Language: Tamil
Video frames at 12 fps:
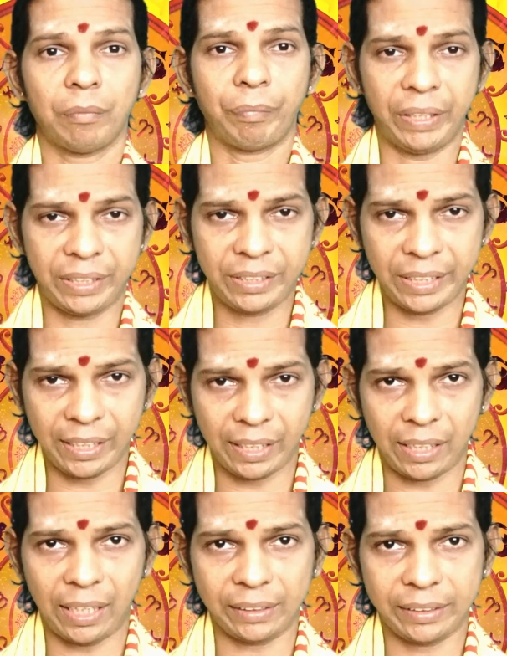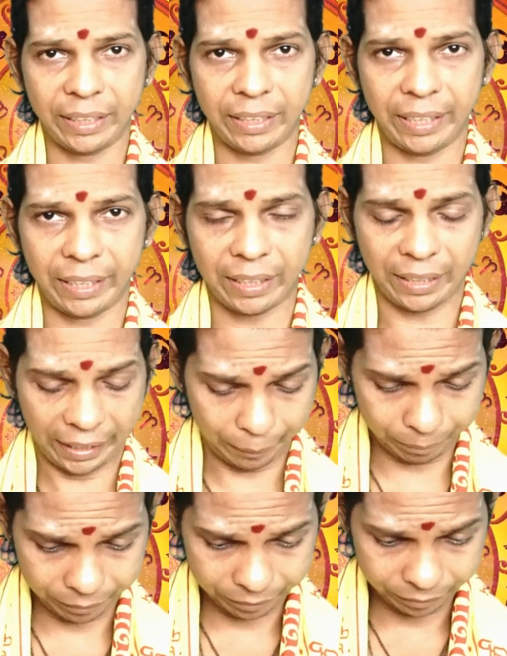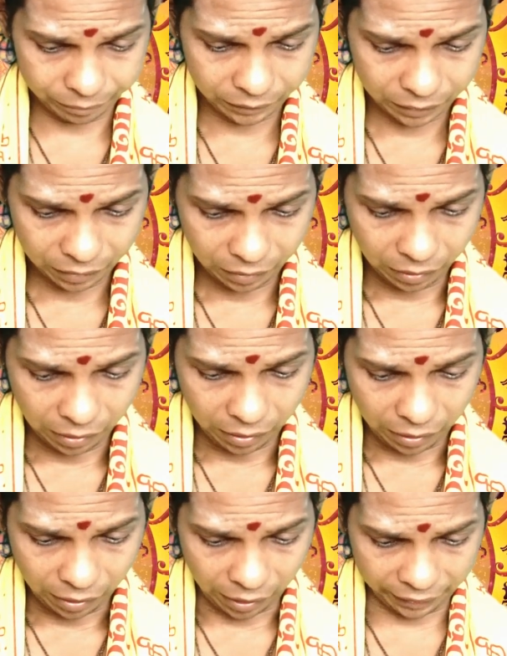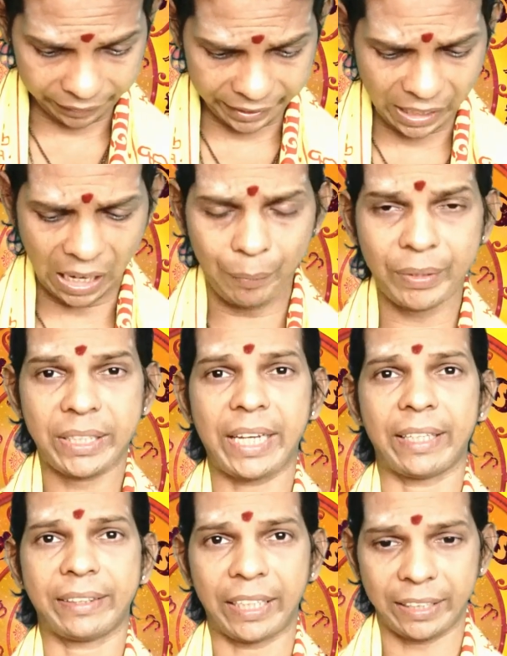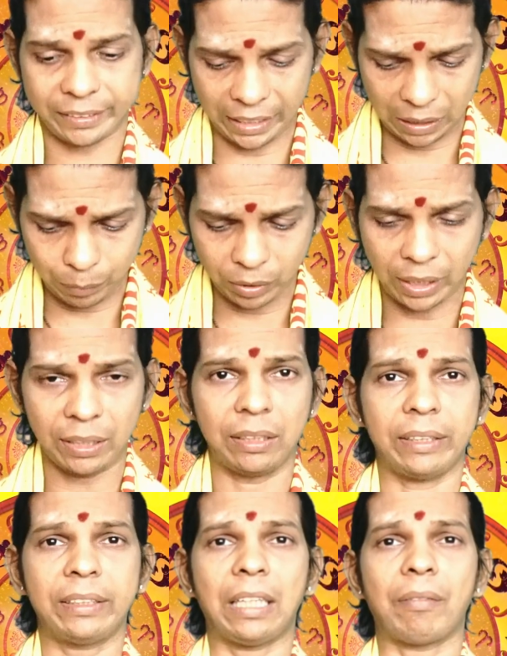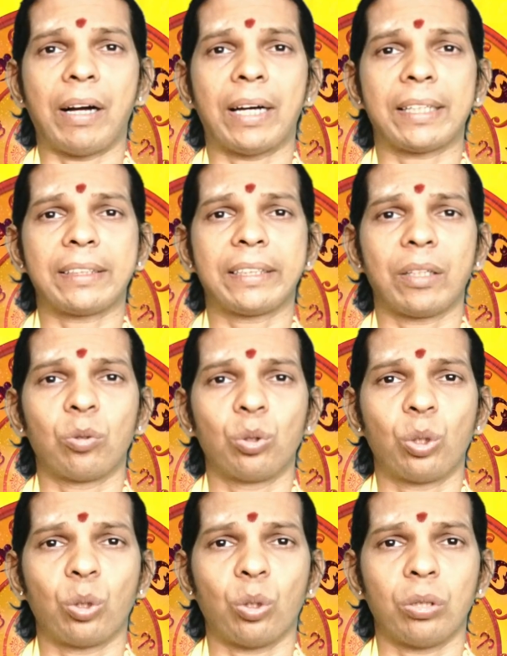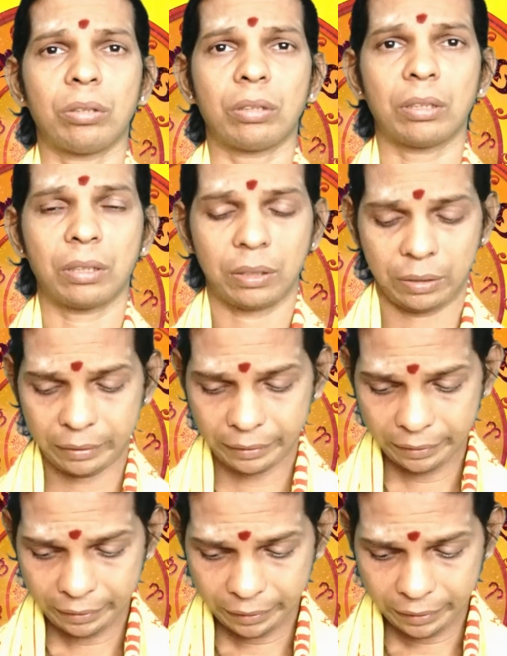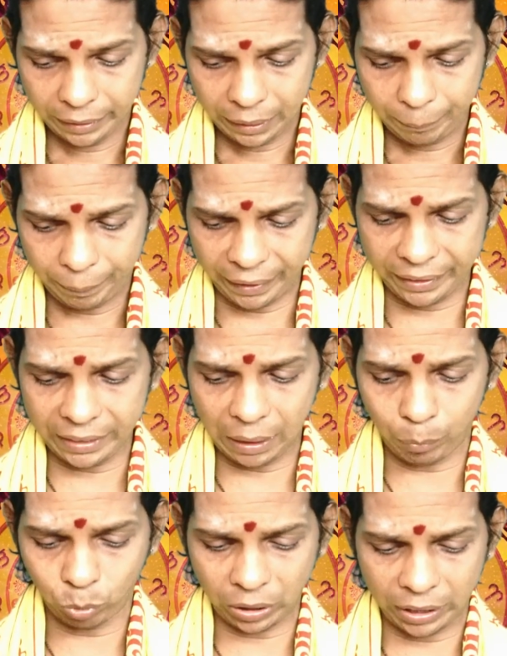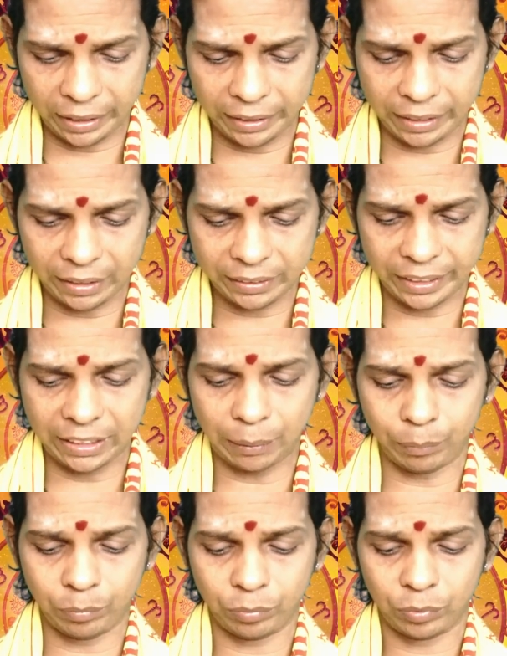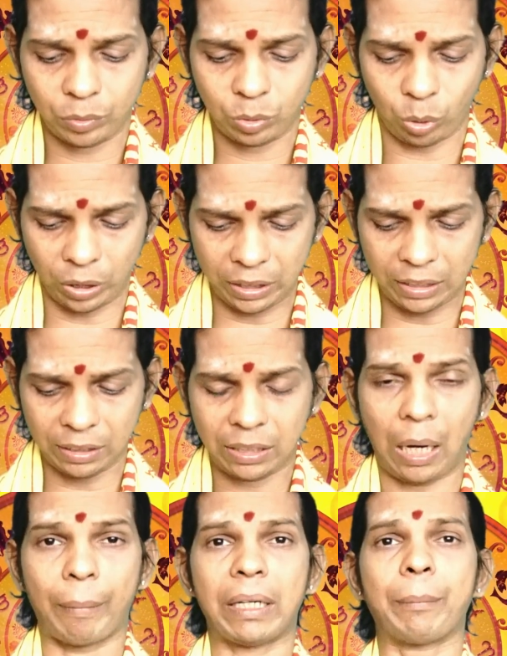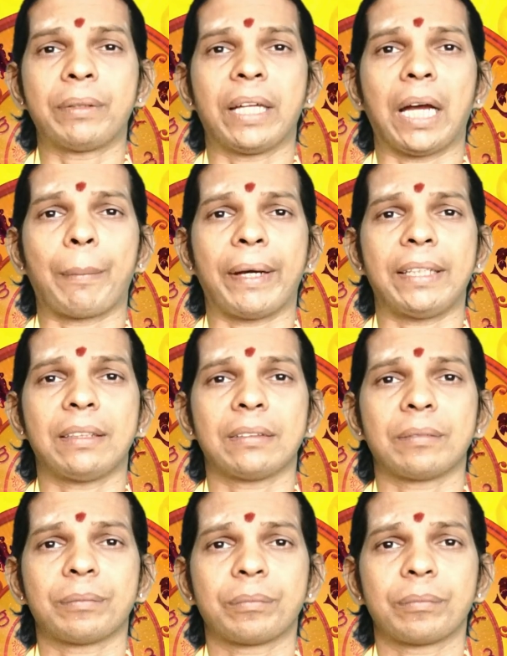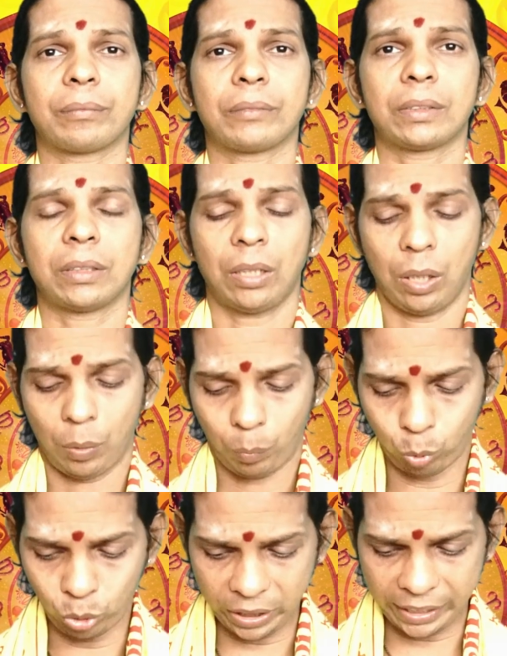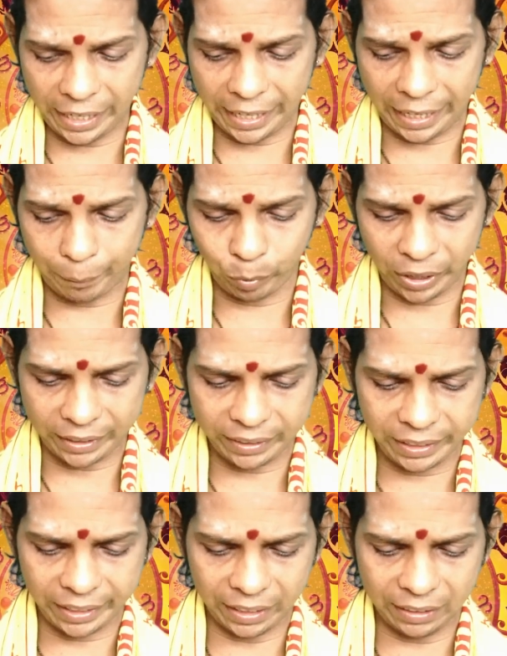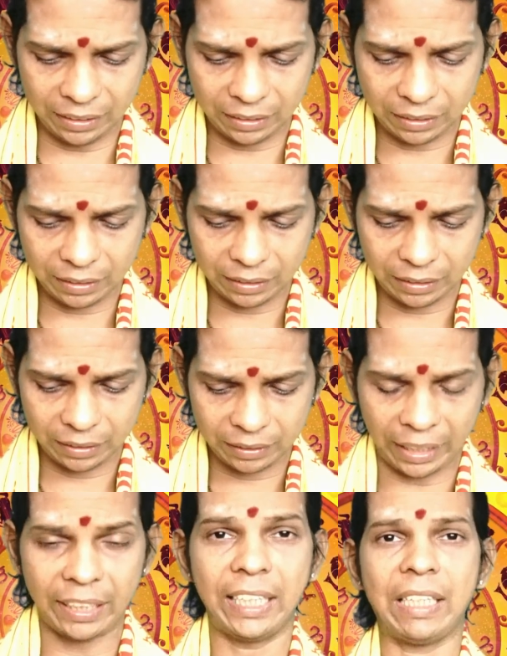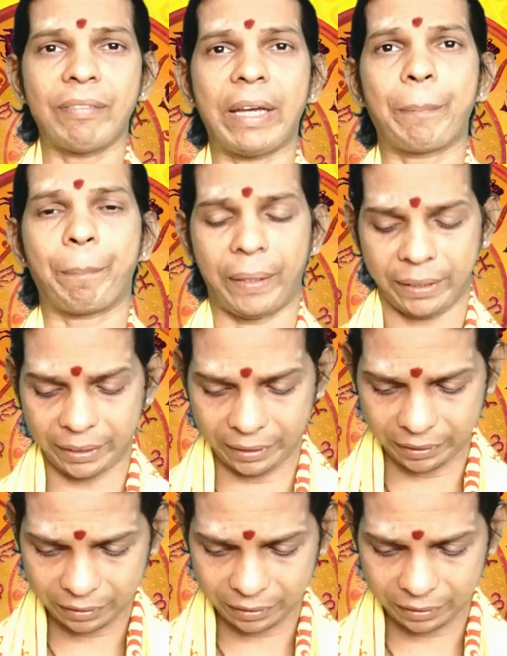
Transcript: விருச்சிக ராசி நேர்களே அத்தியாவசிய செலவுகள் இந்த வாரத்தில் உண்டு பெரிய முதலீடுகள் செய்யும் தொழிலில் கவனம் தேவை புதிய முயற்சிகள் தள்ளி வைப்பது